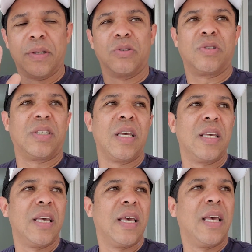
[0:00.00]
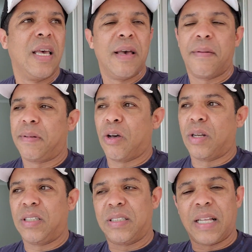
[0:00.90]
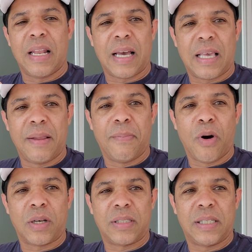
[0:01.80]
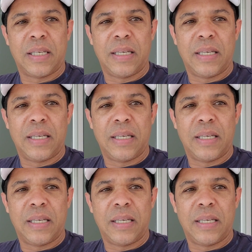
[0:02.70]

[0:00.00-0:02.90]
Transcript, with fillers: não sei. Na hora de instalar aquele box.